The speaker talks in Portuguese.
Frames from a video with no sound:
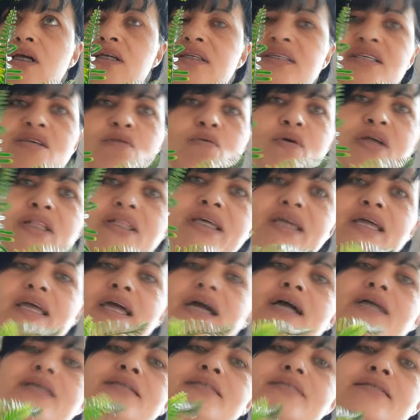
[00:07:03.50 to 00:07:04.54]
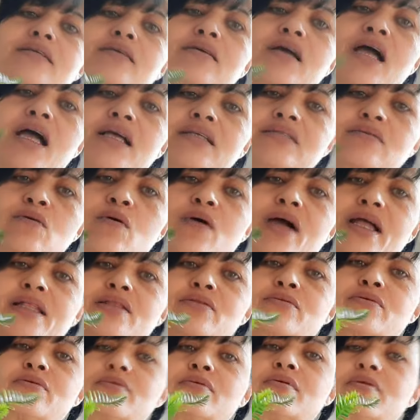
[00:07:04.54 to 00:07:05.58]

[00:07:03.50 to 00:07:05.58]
50 reais as quatro.